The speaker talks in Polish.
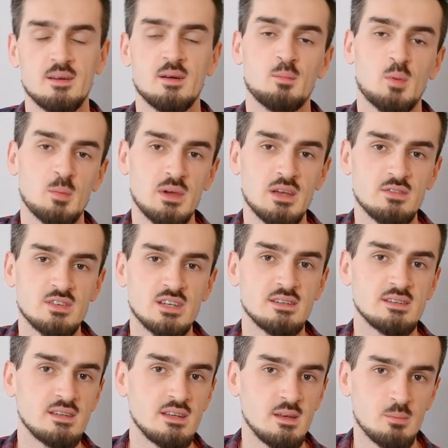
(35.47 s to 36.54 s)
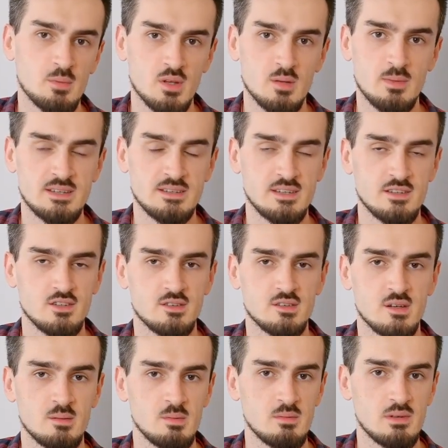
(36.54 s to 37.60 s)
Po pierwsze, jeśli podoba Ci się to, co
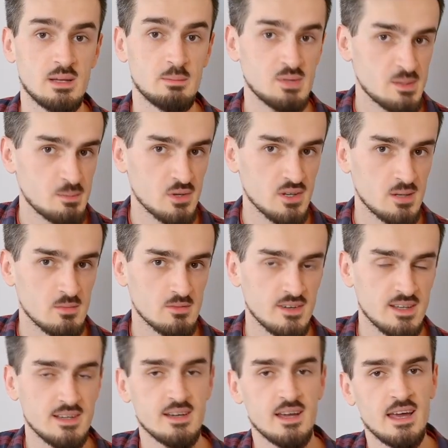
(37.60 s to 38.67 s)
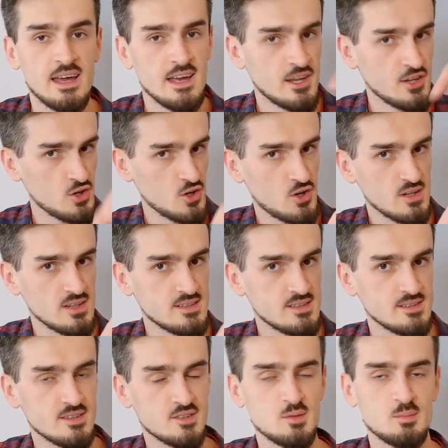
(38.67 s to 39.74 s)
robimy na przeprogramowanych, to koniecznie
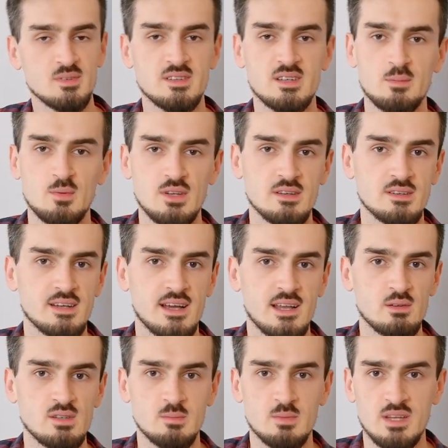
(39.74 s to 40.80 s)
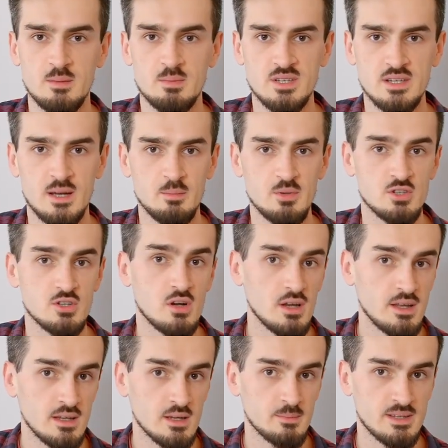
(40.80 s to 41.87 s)
zasubskrybuj nasz kanał, żeby nie przegapić
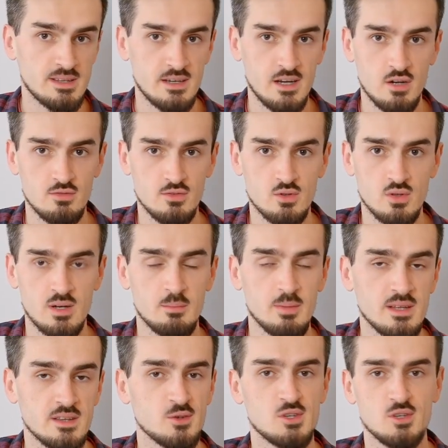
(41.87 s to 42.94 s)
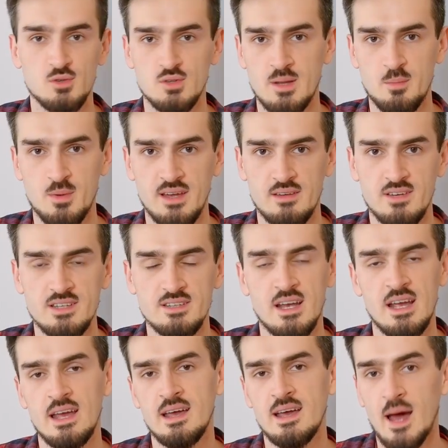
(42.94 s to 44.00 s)
kolejnych materiałów, które będą się tutaj pojawiać.
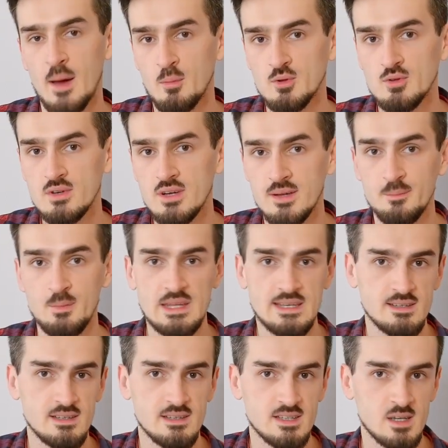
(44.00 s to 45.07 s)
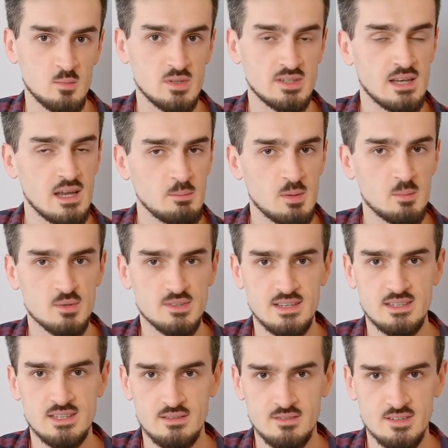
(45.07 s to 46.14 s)
A po drugie, jeśli chciałbyś lepiej
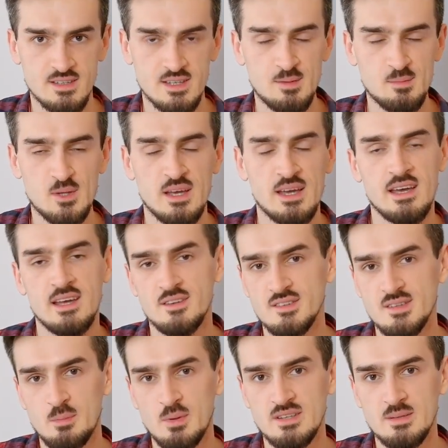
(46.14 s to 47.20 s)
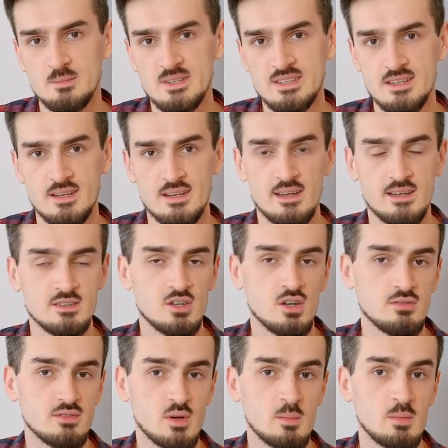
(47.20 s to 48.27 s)
poznać JavaScript, to zapraszamy Cię na nasz
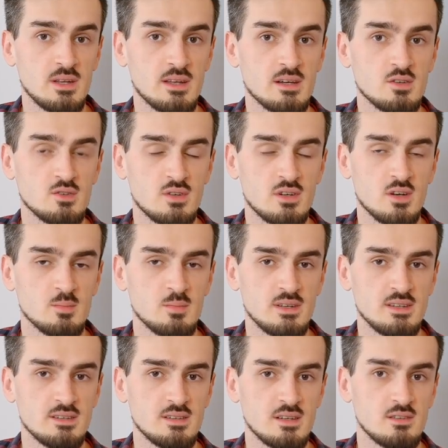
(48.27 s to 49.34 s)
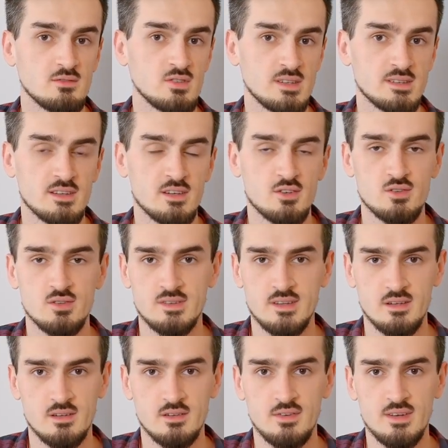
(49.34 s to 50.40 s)
nowy webinar, który odbędzie się 26
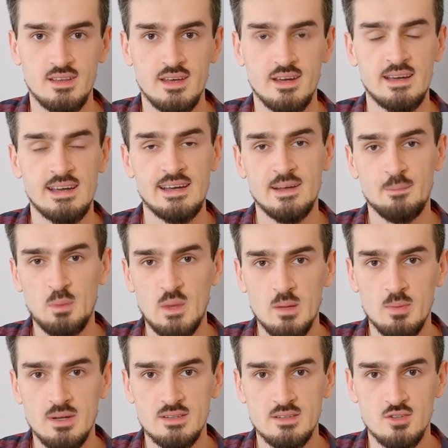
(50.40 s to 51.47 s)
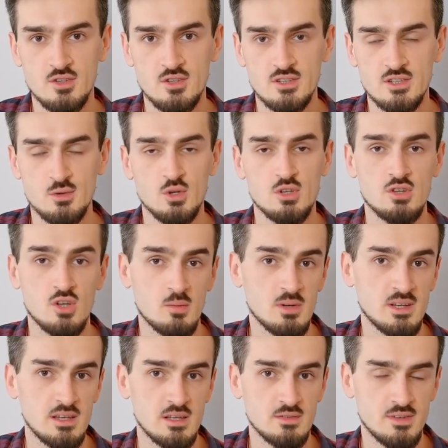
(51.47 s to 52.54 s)
kwietnia i będzie dotyczył
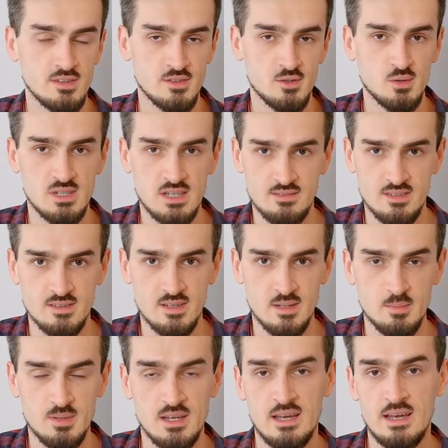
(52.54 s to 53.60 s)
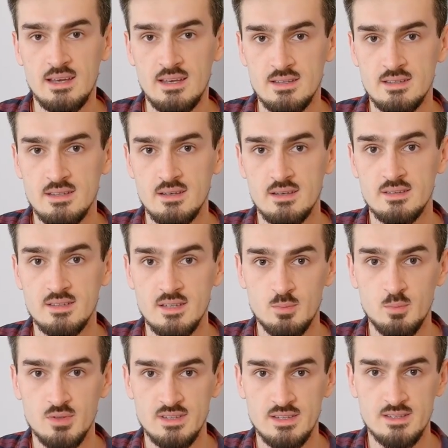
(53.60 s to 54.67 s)
domknięć w języku JavaScript. Jeśli chcesz
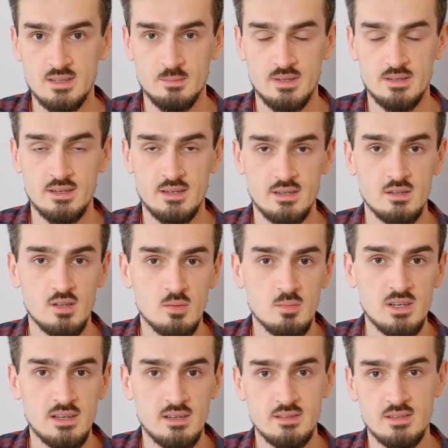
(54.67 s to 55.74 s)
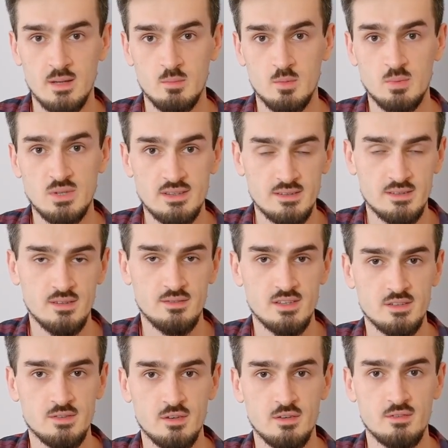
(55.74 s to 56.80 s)
poznać tematykę domknięć albo
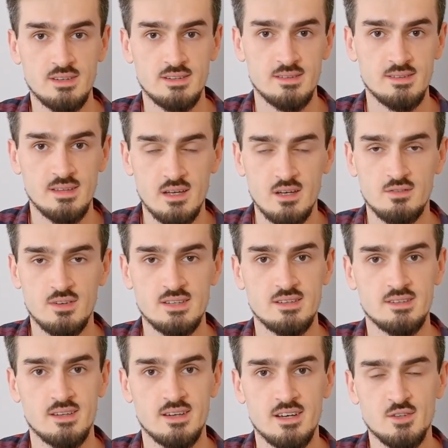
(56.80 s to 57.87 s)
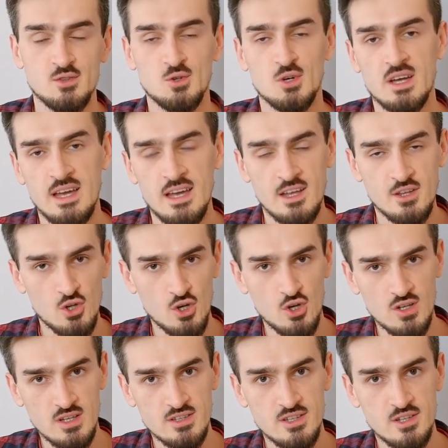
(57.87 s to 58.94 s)
przetestować swoją wiedzę z tego właśnie zakresu, to
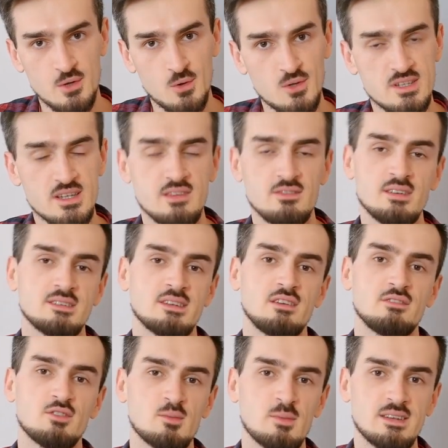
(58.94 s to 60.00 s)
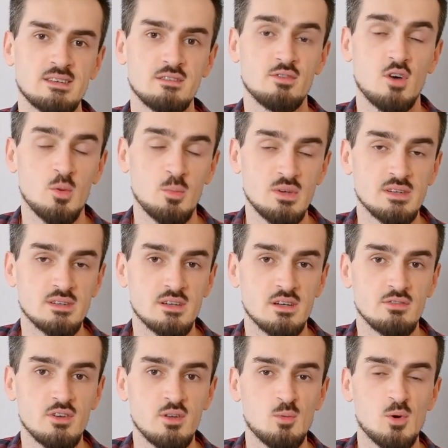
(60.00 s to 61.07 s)
koniecznie dołączaj więcej informacji w opisie tego
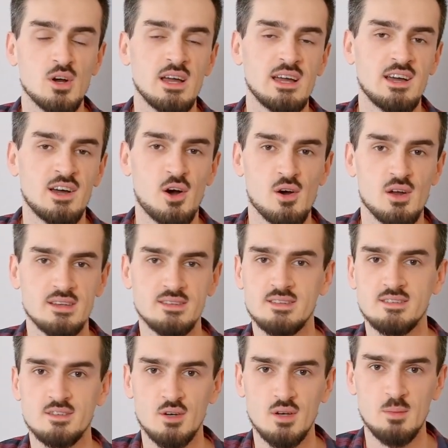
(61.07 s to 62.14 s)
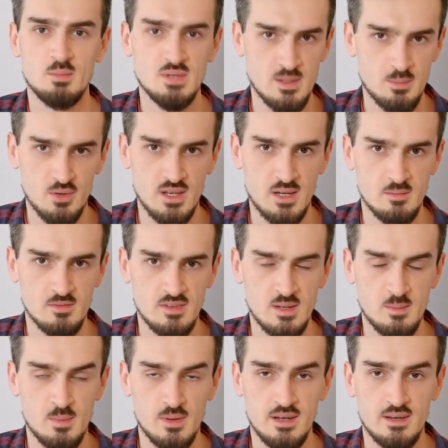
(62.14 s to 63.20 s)
filmu oraz na stronie
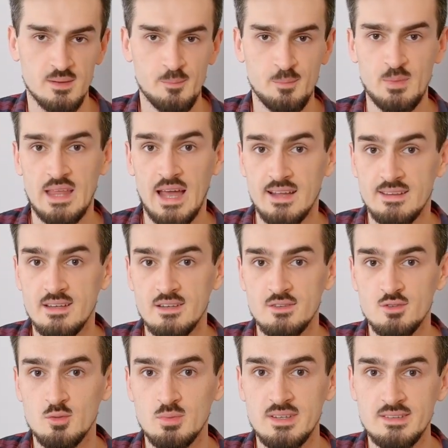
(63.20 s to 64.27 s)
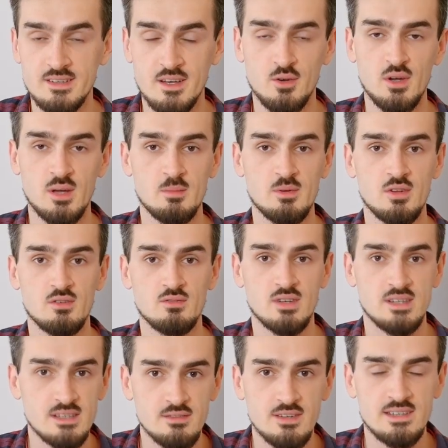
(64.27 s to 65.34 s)
przeprogramowanie.pl. A teraz przeskakujemy do
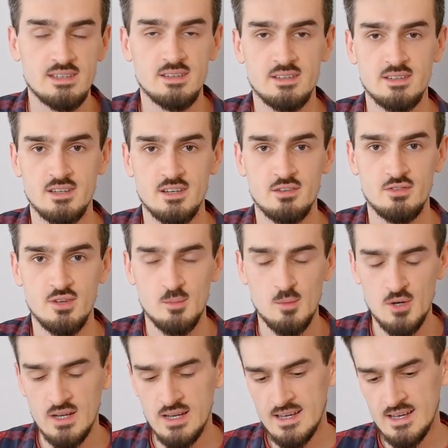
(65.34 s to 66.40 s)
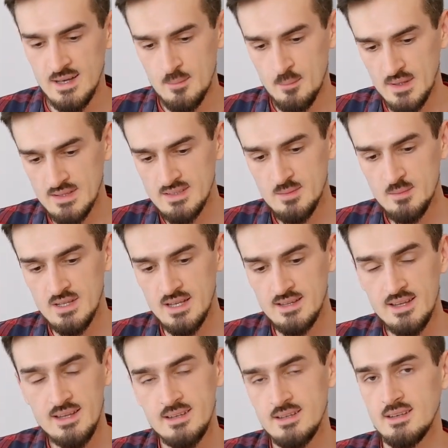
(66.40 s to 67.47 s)
właściwej części tego filmu, patrzymy na
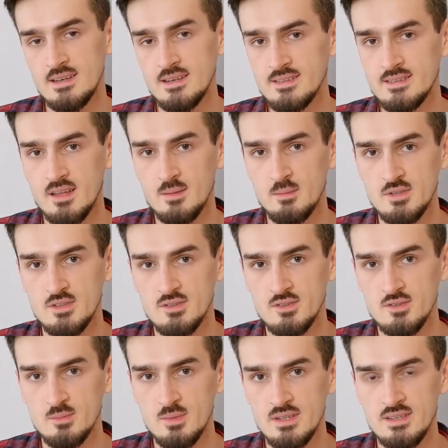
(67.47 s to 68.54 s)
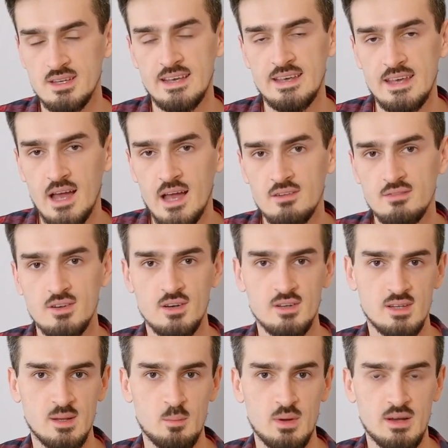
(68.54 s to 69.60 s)
dane i staramy się zrozumieć, jak
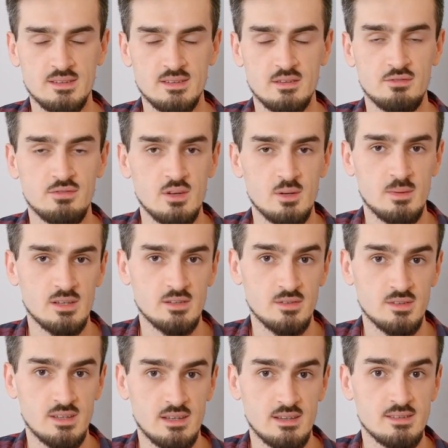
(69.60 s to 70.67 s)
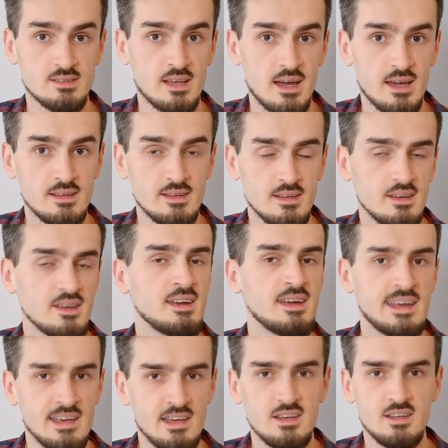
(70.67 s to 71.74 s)
wygląda praca w firmach związanych z IT
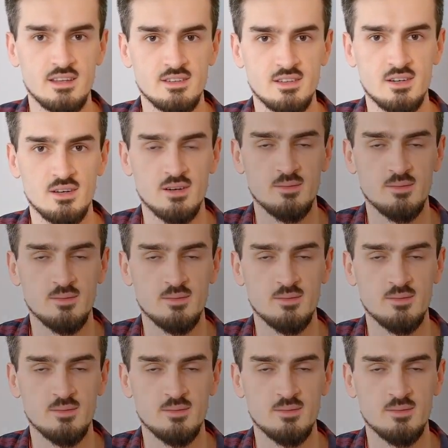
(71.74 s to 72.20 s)
i nie tylko.